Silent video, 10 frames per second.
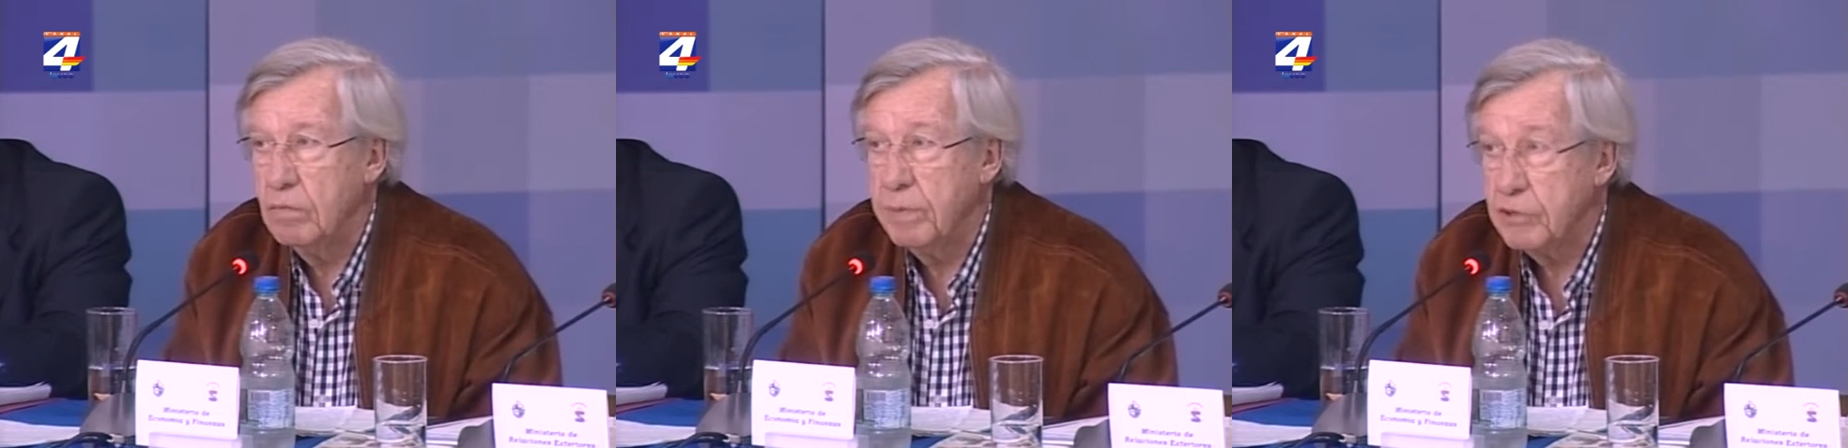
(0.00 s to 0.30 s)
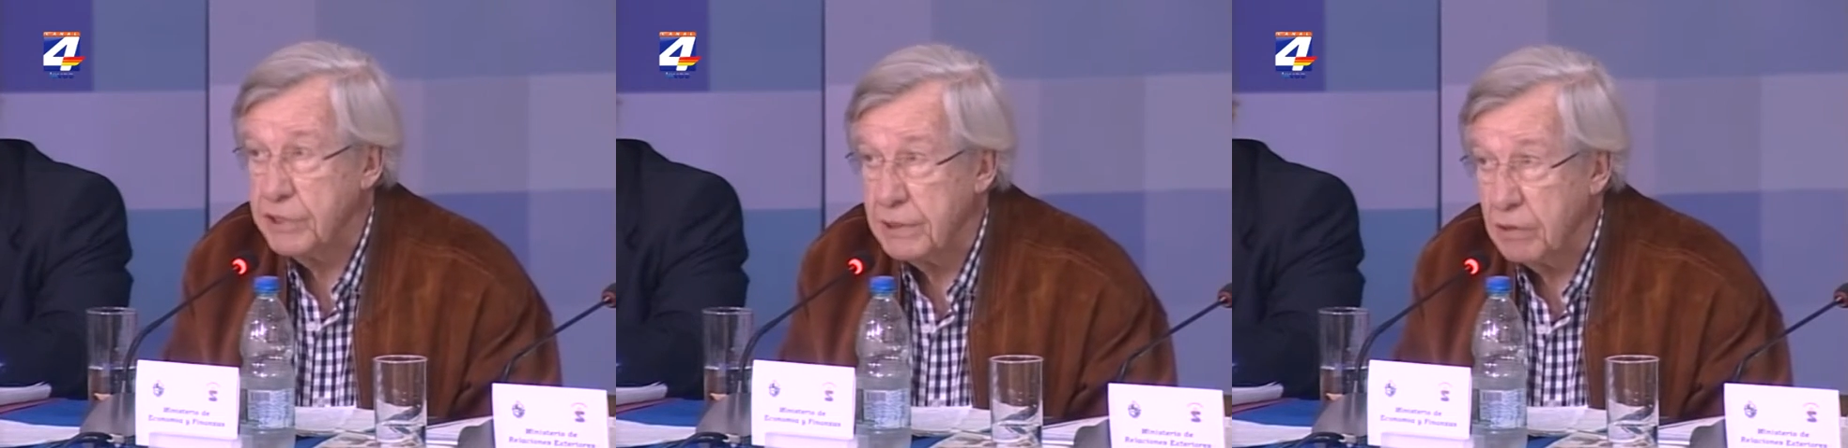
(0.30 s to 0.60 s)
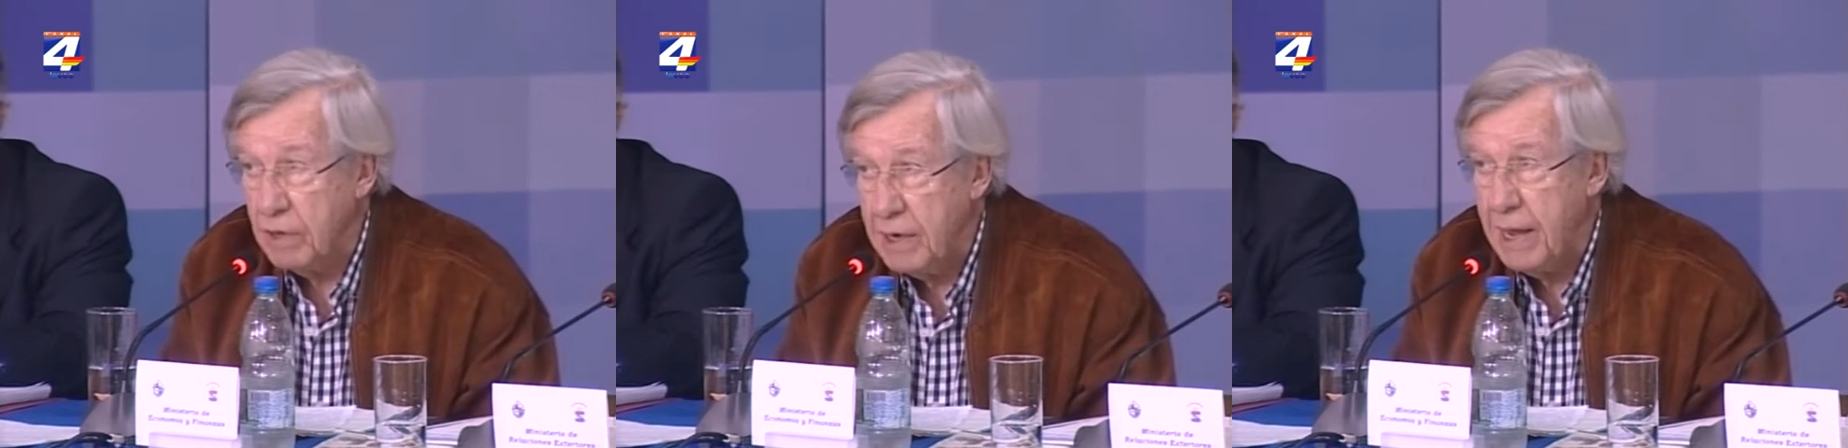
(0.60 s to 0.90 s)
un
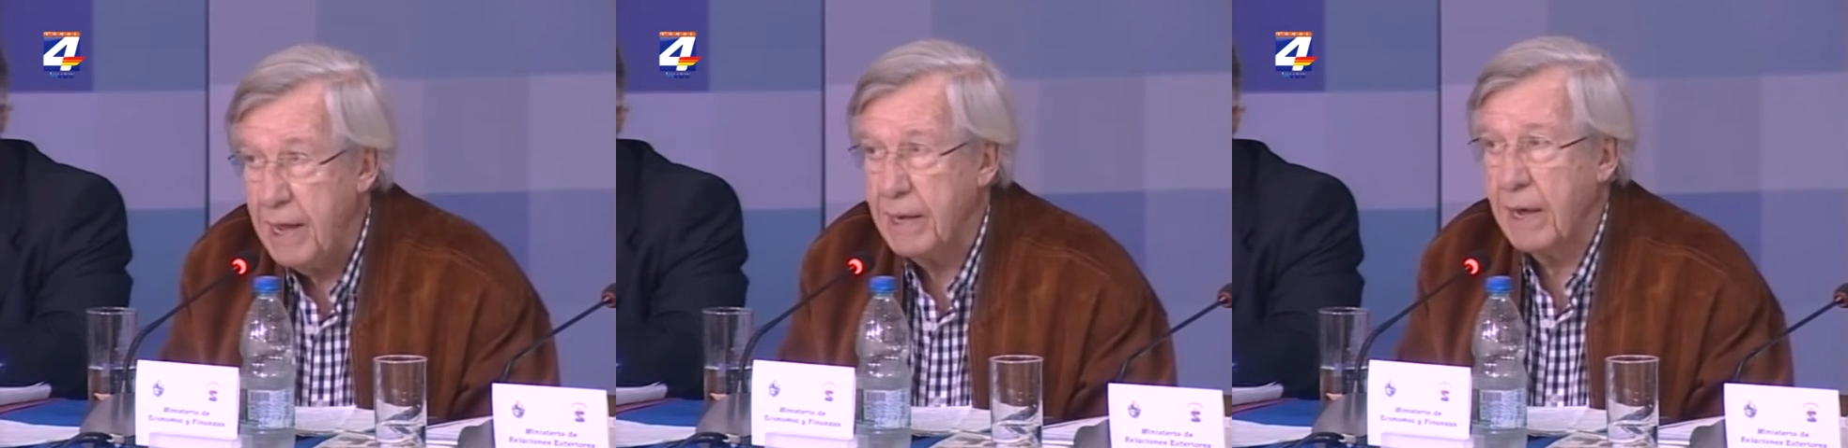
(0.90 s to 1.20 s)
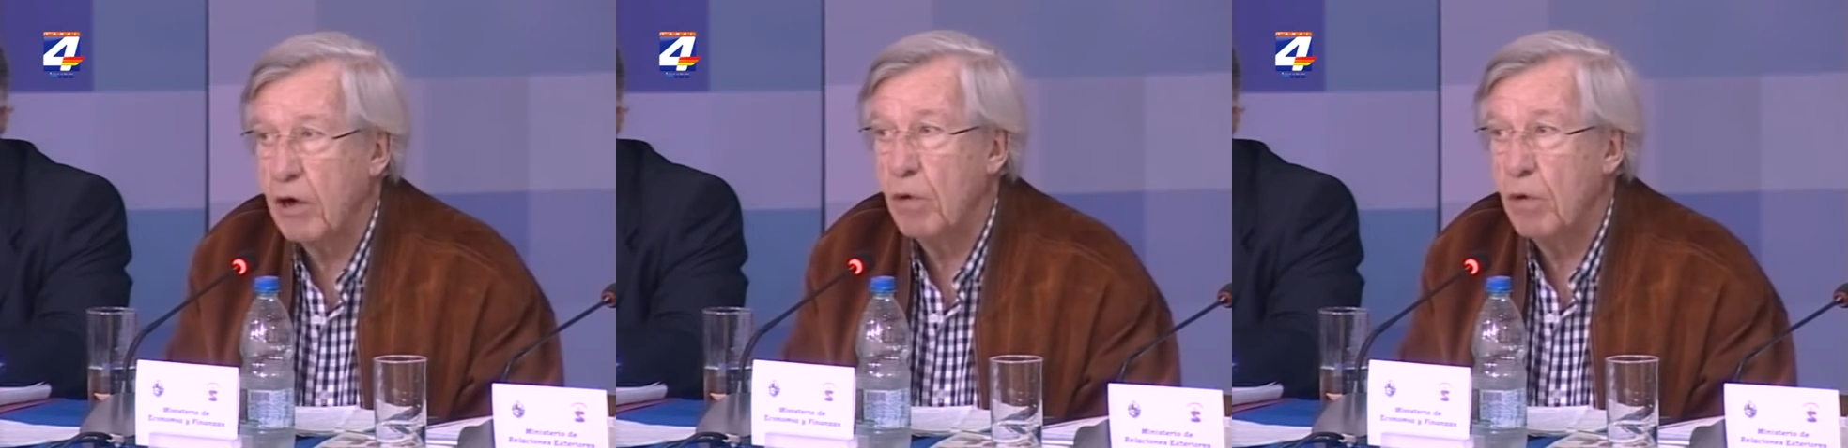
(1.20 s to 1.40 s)
proyecto de ley que